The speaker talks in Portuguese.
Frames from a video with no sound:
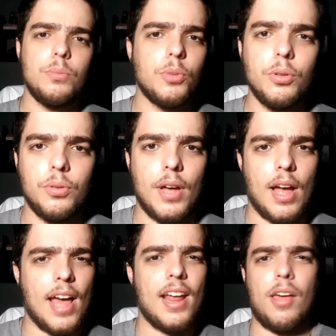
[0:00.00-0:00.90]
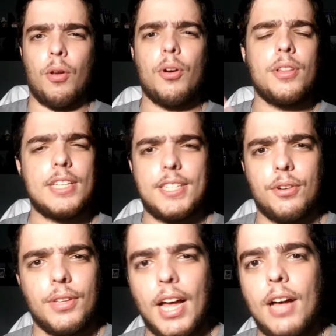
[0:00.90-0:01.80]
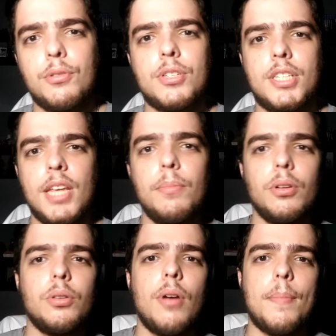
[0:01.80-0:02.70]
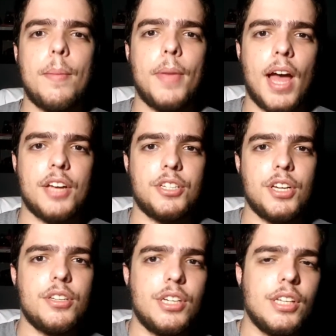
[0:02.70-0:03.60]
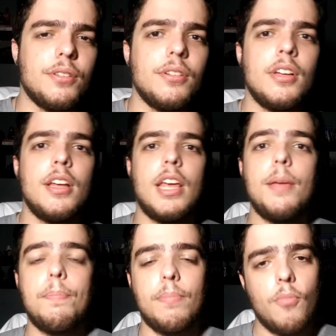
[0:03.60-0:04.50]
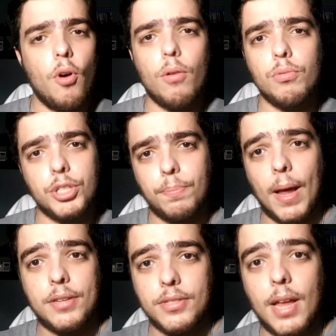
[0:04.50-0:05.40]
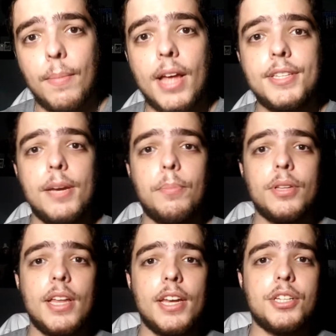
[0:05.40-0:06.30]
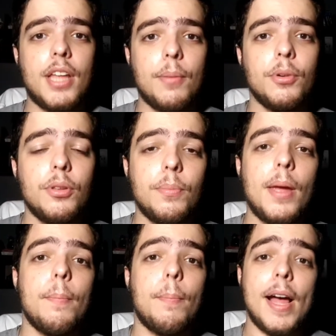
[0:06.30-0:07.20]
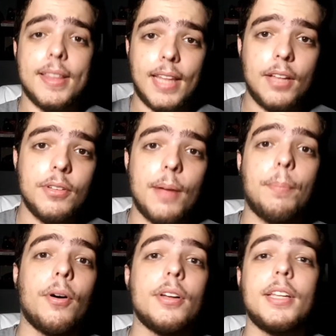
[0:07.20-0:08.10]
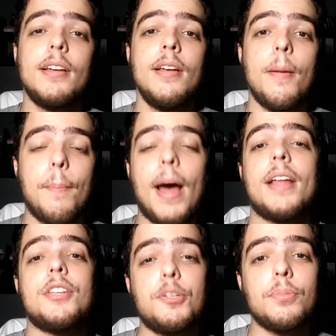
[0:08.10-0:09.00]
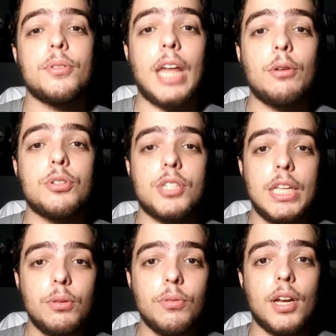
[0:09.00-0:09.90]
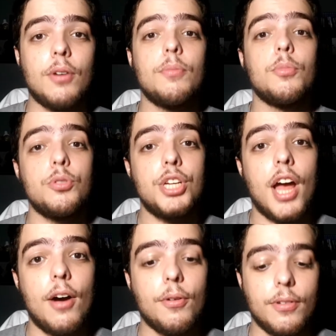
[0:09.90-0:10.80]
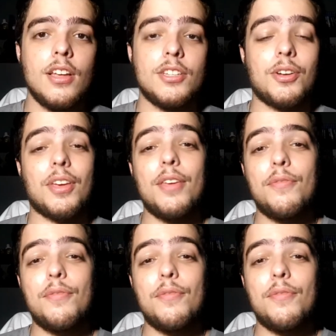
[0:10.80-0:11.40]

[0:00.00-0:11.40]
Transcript: mundo, era herói nacional, símbolo do MMA argentino e com alguns passos a mais ele poderia estar muito bem batendo na porta para disputar o cinturão mundial. Só que